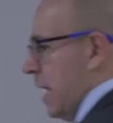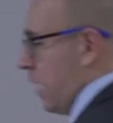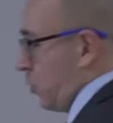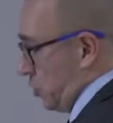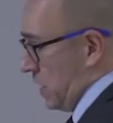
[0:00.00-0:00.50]

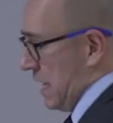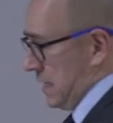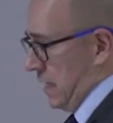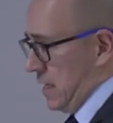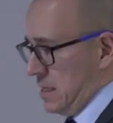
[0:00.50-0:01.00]
La cuestión es la
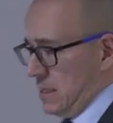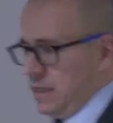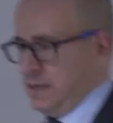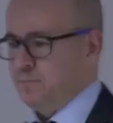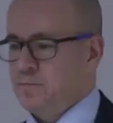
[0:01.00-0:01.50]

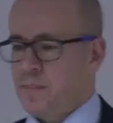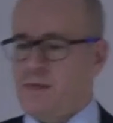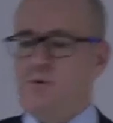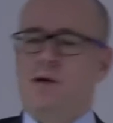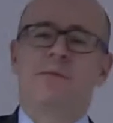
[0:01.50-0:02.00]
siguiente,
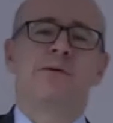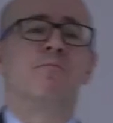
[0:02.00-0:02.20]
voy a beber